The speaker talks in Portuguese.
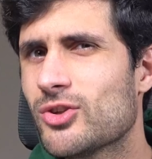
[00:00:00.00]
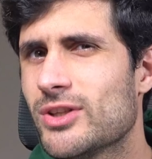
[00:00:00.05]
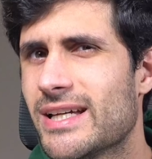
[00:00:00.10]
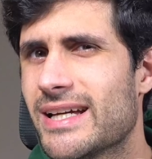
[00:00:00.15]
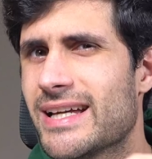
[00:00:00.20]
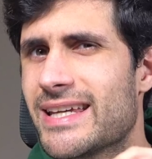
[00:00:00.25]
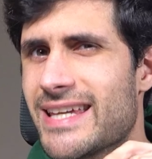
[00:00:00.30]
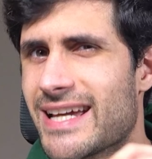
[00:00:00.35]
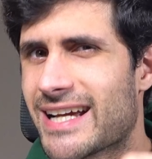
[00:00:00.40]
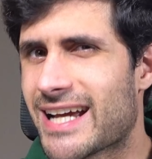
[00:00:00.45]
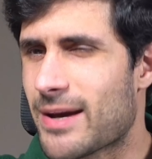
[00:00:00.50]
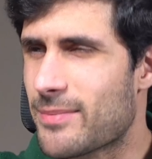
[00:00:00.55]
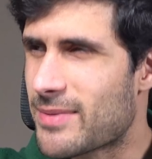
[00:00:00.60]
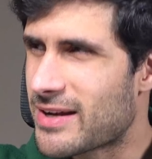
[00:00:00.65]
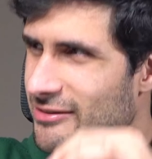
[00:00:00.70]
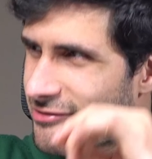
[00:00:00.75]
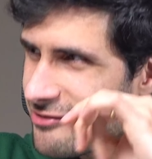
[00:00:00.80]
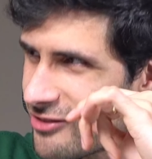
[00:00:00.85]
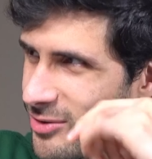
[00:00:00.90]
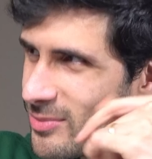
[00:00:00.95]
eu ligo aqui a
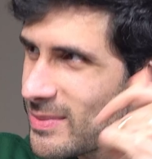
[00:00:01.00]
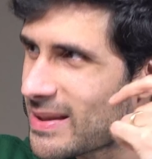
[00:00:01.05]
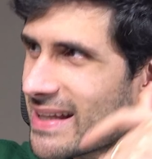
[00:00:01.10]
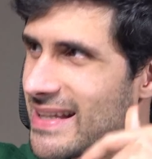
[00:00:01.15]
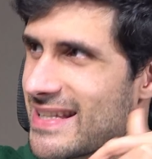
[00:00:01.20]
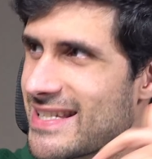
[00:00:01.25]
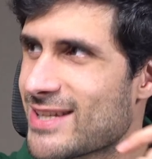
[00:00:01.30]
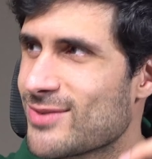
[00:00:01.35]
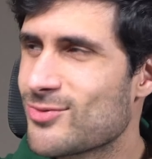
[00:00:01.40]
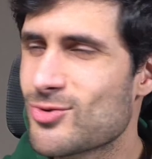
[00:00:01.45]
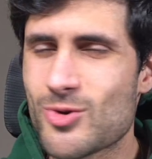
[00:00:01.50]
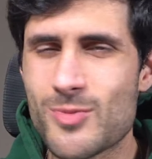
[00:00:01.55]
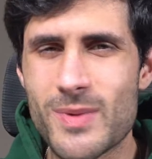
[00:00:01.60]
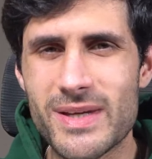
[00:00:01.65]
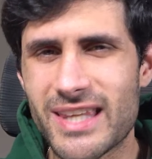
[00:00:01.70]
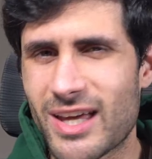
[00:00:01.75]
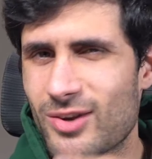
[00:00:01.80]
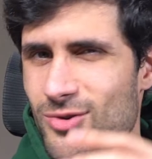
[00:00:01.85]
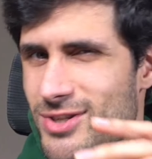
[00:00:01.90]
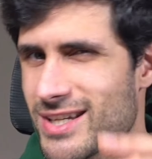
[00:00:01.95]
câmera, vão lá dizer nos
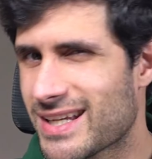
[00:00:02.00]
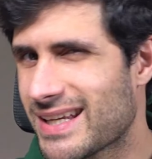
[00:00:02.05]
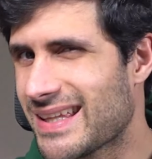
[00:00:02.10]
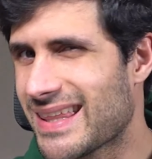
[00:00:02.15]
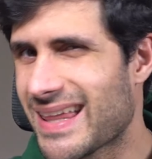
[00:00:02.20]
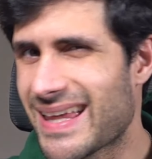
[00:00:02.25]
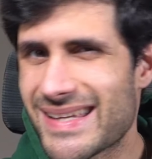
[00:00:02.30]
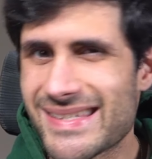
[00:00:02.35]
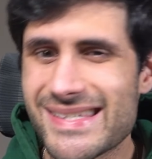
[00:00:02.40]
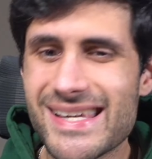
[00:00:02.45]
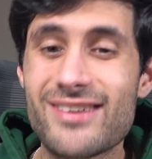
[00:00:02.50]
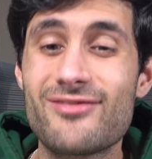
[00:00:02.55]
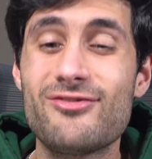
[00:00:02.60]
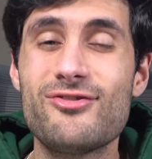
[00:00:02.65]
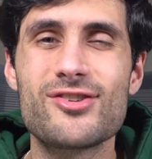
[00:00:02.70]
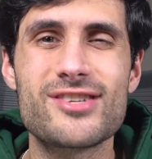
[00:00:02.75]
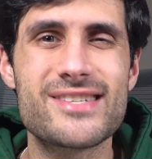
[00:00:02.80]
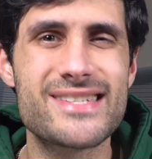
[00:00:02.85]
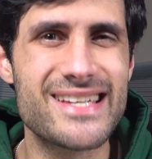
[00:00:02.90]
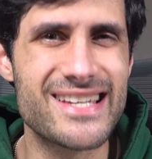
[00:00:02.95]
comentários que ideias é que
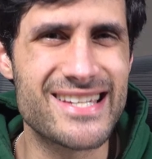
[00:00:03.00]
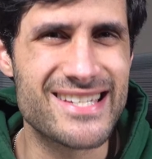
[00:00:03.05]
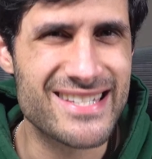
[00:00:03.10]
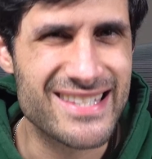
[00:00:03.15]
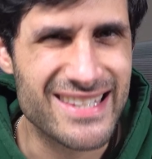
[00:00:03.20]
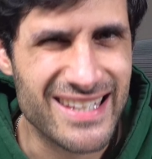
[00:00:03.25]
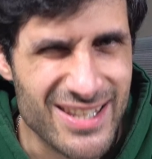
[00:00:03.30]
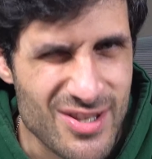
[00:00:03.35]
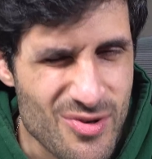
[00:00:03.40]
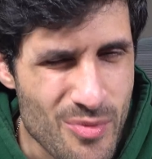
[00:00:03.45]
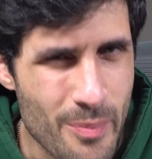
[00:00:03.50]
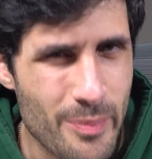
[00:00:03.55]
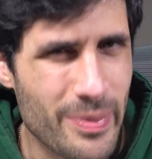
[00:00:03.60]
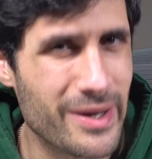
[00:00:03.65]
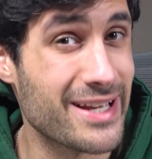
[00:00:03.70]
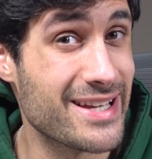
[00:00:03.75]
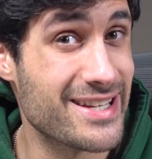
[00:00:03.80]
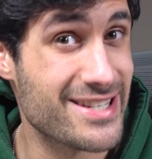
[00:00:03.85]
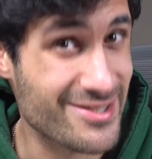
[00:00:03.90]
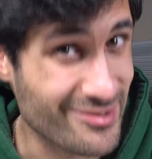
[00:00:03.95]
vocês tinham
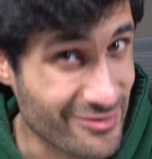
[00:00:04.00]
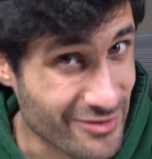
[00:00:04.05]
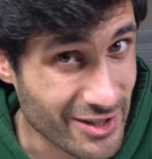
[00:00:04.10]
para este